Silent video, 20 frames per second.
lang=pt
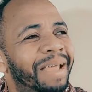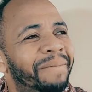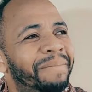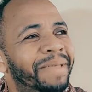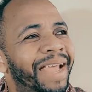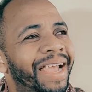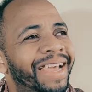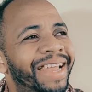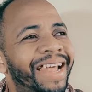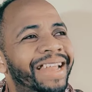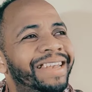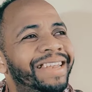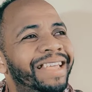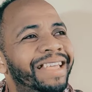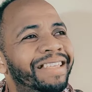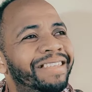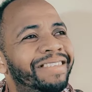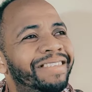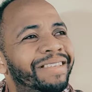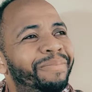Me
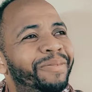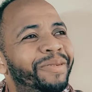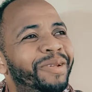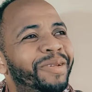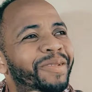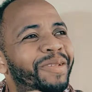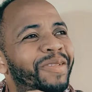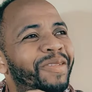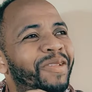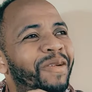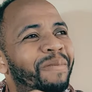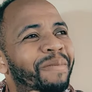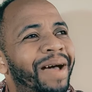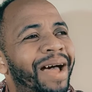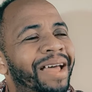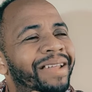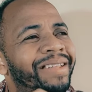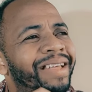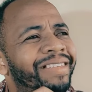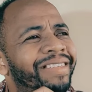agradeça por eu ter
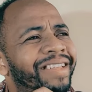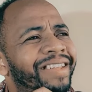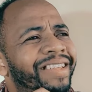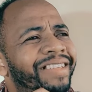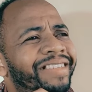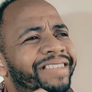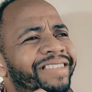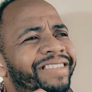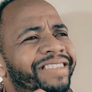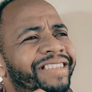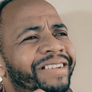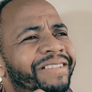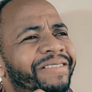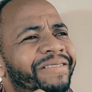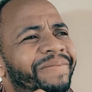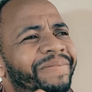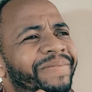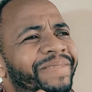tomado essa decisão